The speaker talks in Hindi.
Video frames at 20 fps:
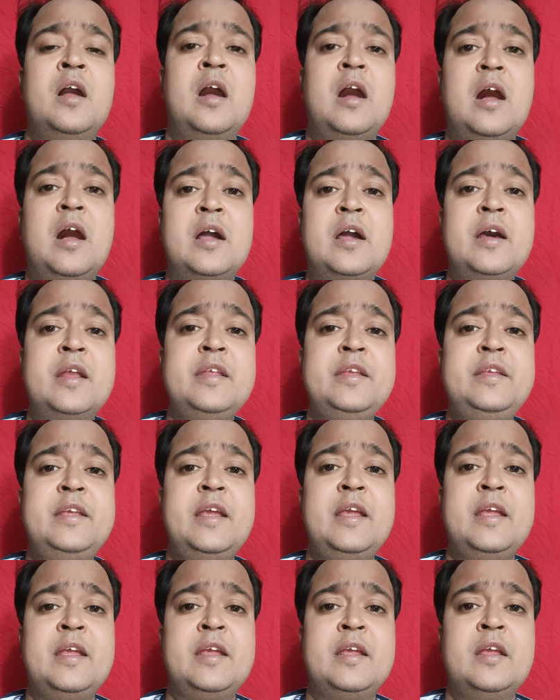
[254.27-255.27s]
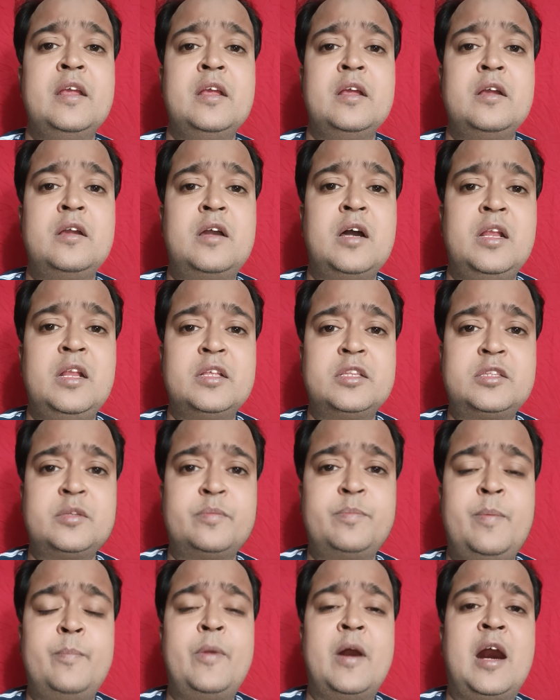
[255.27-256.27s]
अगर ये गलत
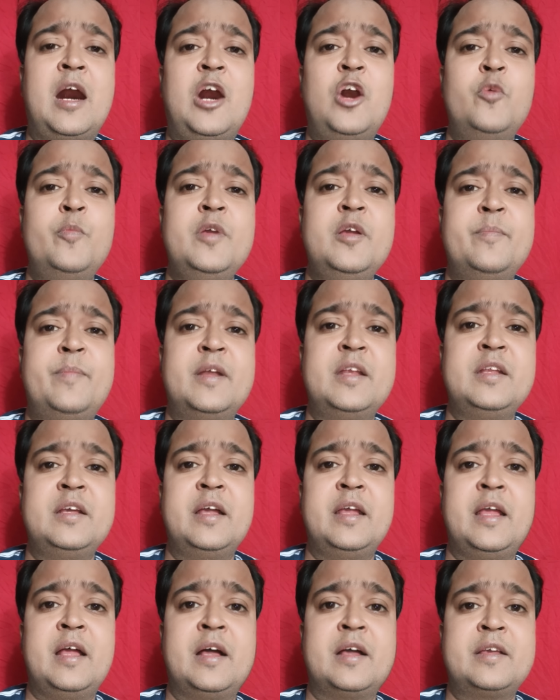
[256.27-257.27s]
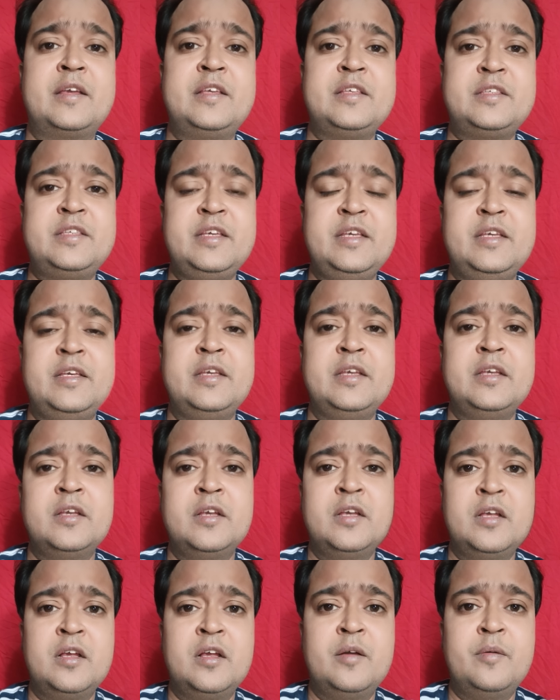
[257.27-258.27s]
भाव में बन गया किसी
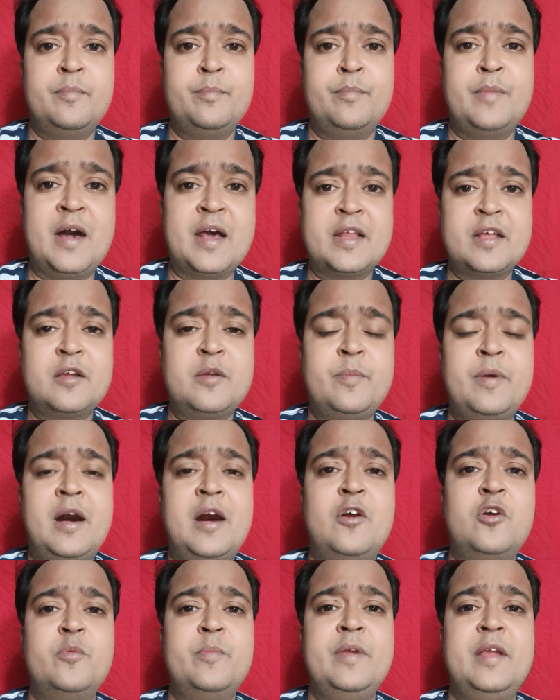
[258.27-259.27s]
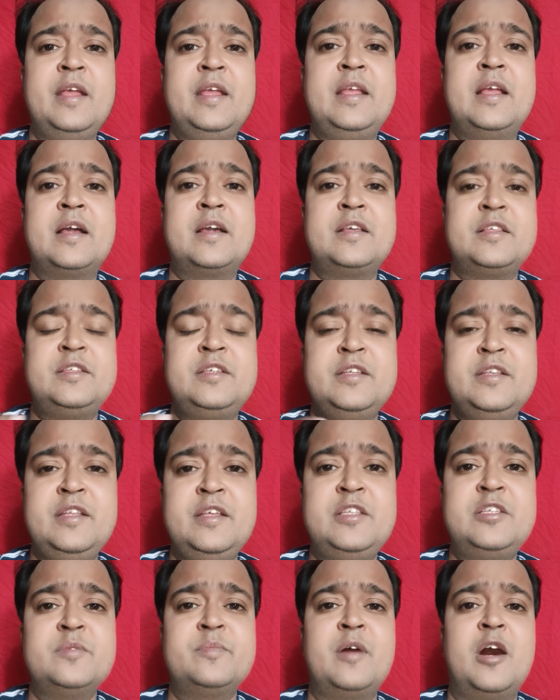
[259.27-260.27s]
मारक भाव में या किसी
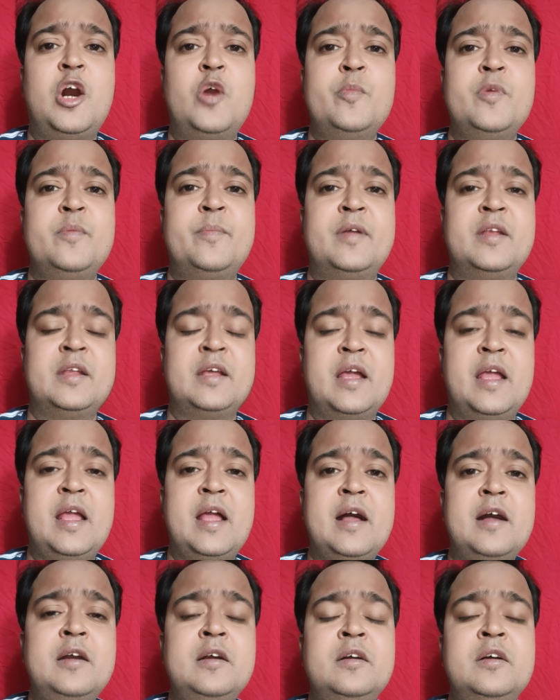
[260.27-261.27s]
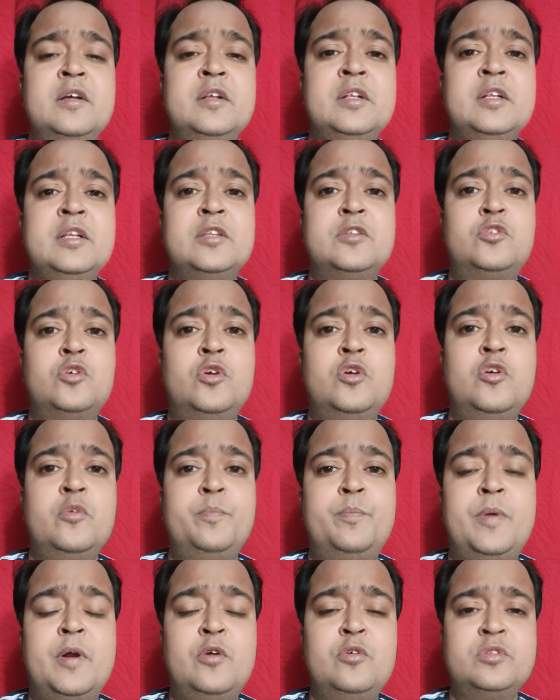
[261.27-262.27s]
नीच भाव में बन गया तो
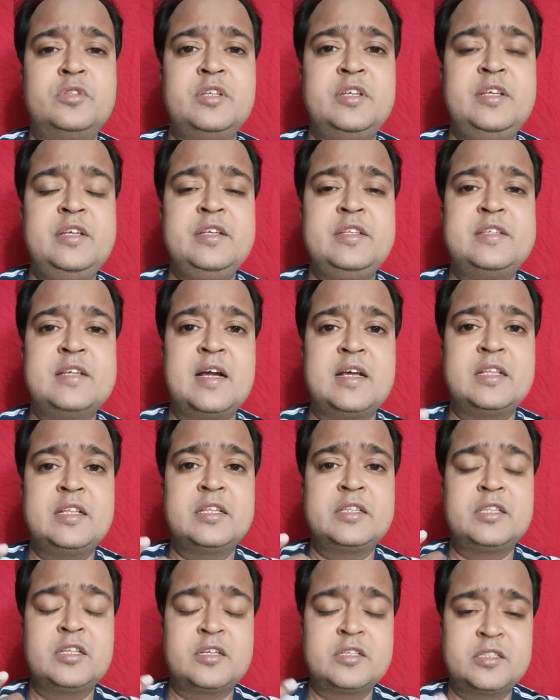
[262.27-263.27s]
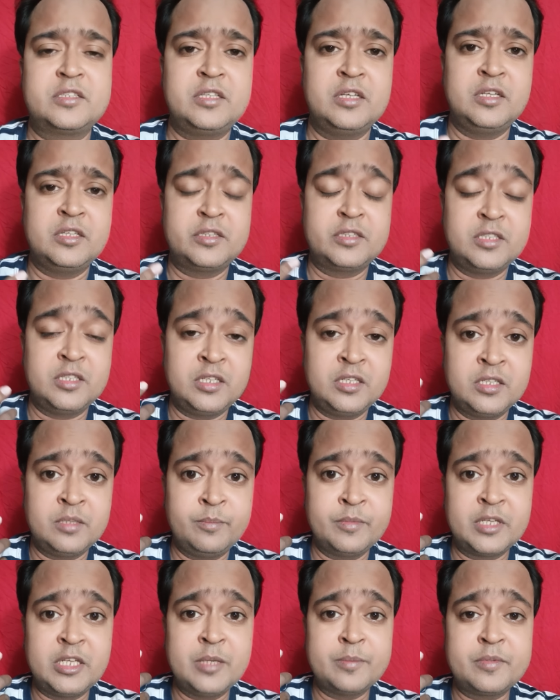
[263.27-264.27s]
बहुत ही ज़्यादा तक त, त,
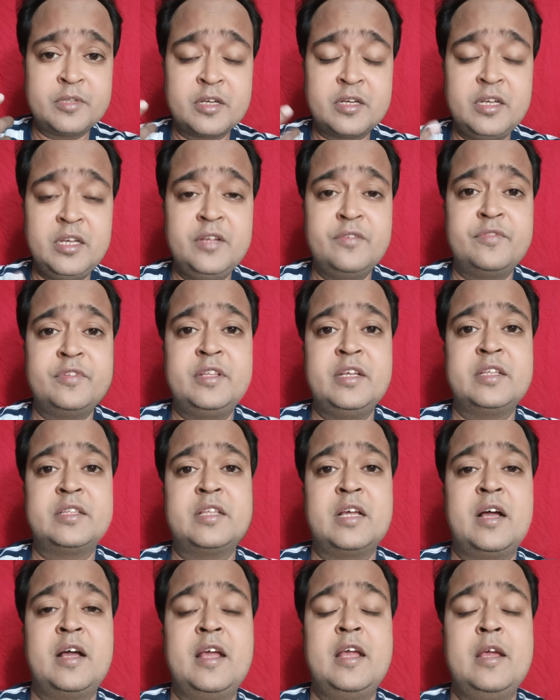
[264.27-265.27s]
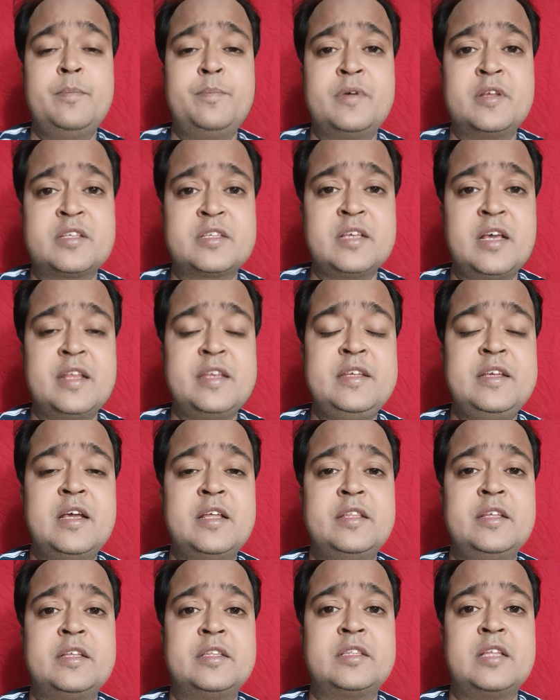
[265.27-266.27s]
मतलब तकलीफ़ देता है परेशानियाँ
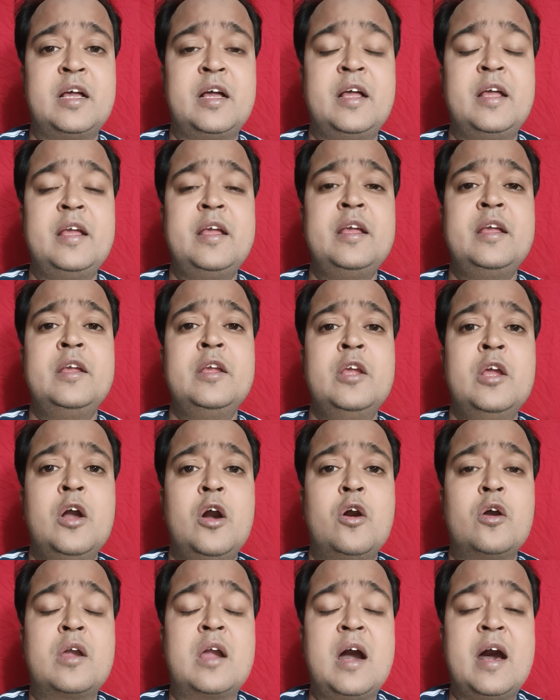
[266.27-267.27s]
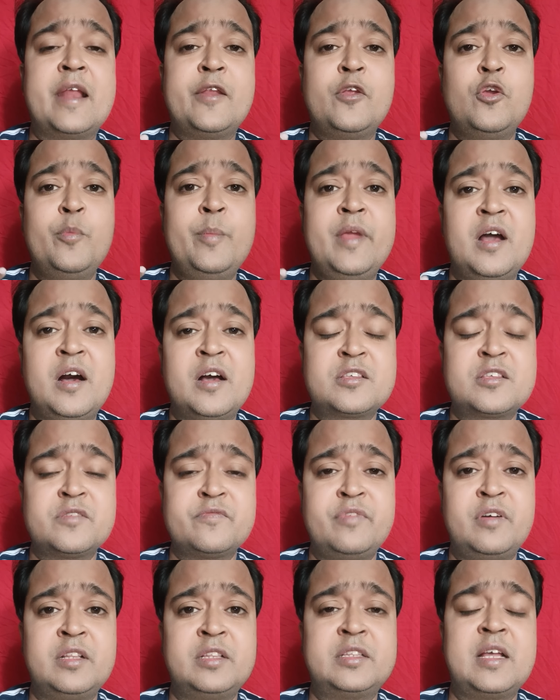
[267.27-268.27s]
देता है और कार्यों में
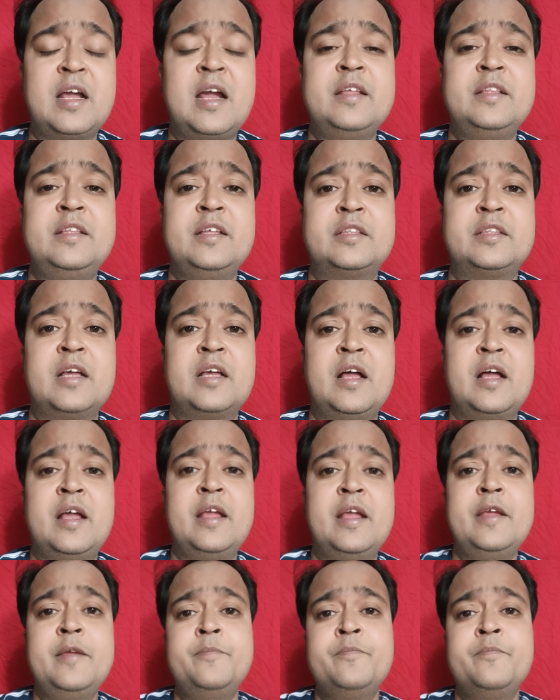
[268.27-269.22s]
असफलताएं देता है